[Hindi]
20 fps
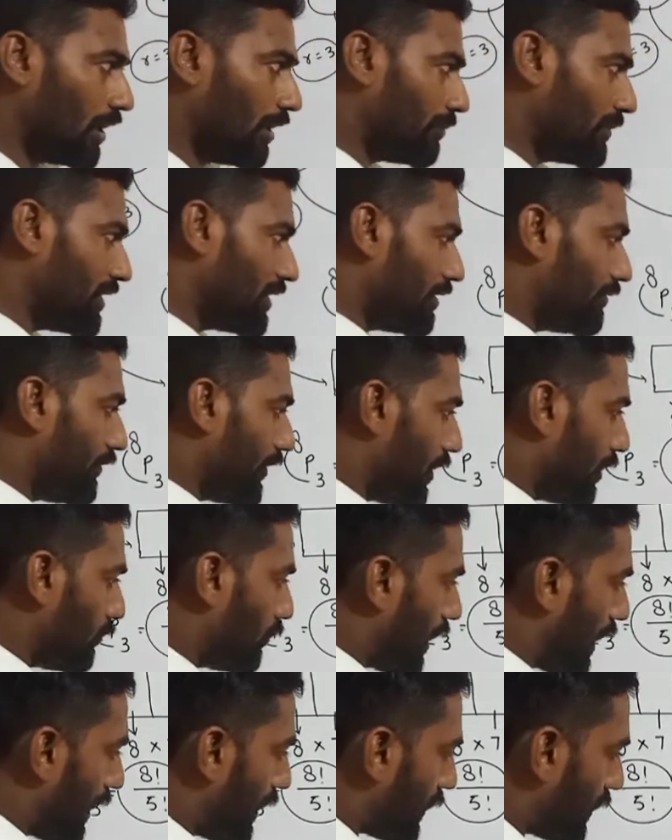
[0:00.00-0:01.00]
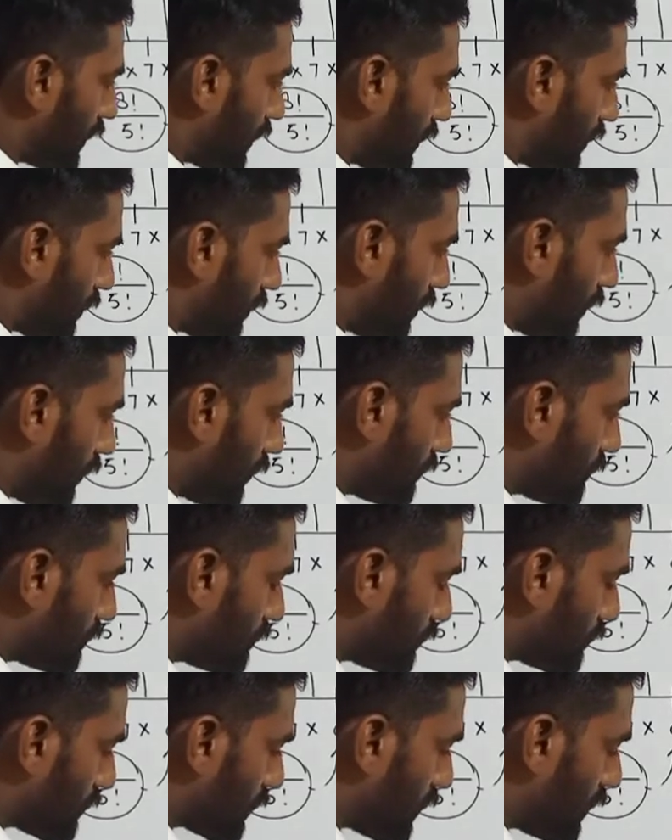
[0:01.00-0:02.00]
अब ये वैल्यू आएगी कितनी
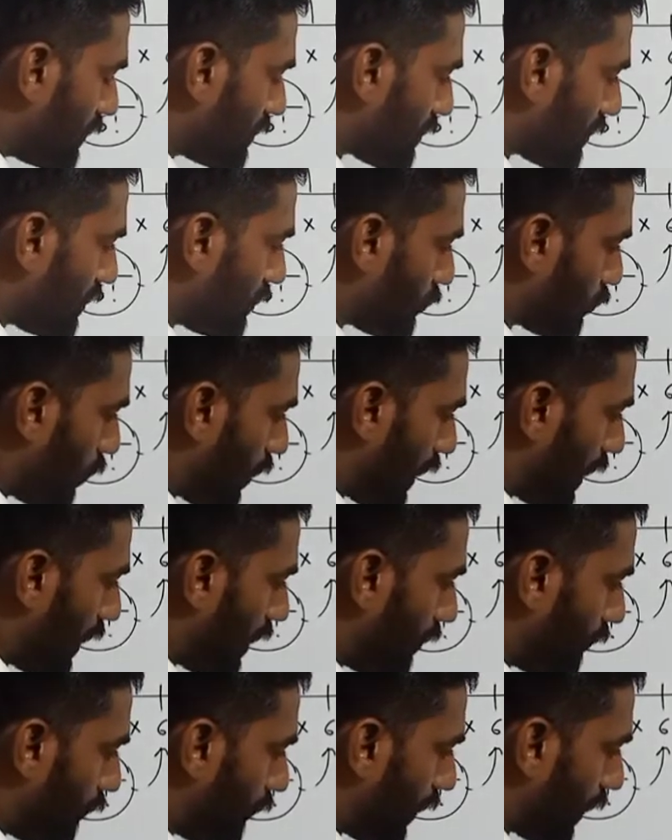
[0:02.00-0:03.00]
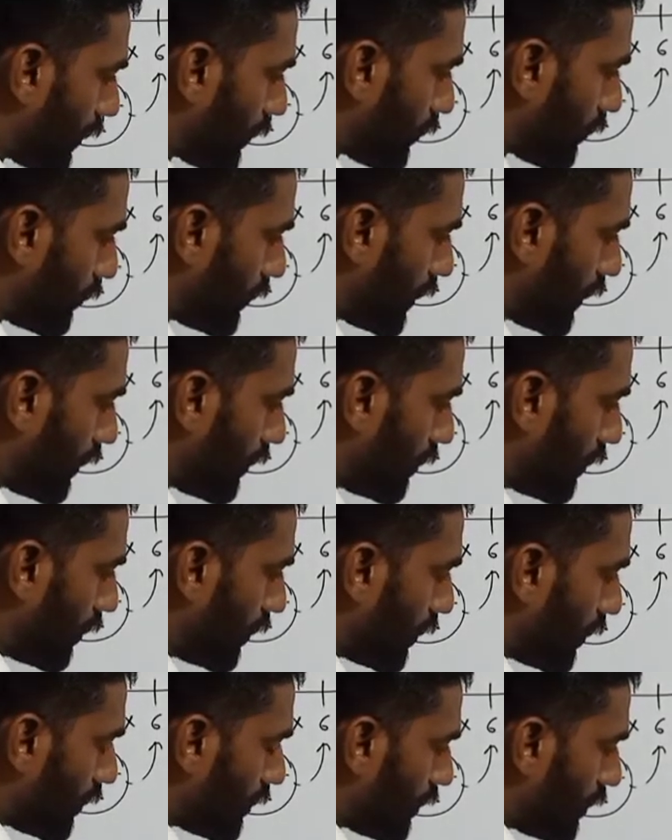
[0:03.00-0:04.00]
कि इसकी जो एन फैक्टोरियल
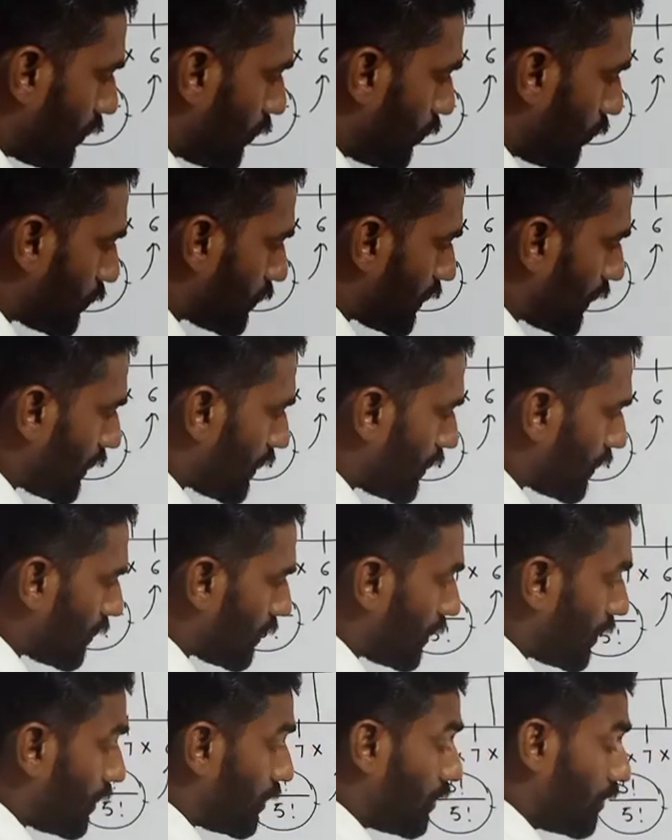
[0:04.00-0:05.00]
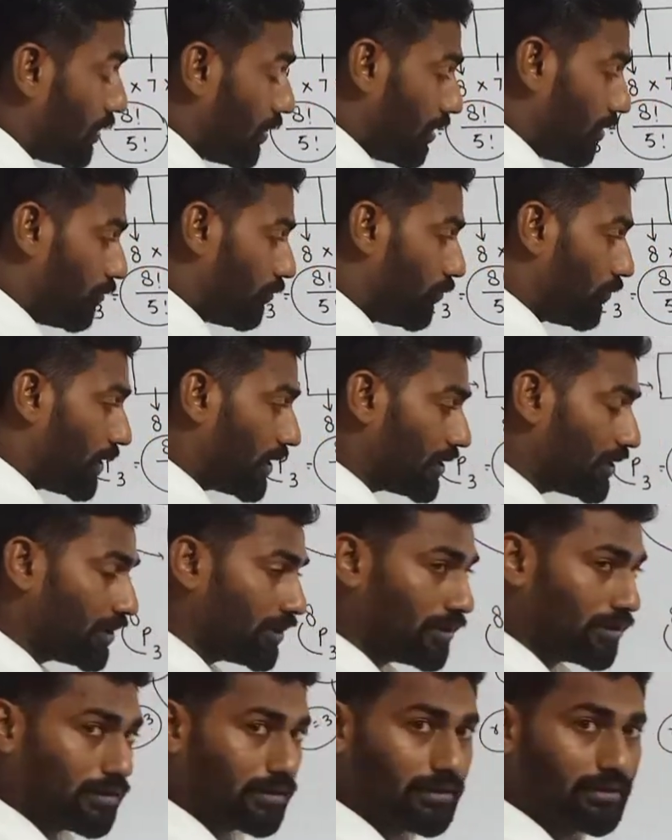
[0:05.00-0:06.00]
ये होता है कितना है वन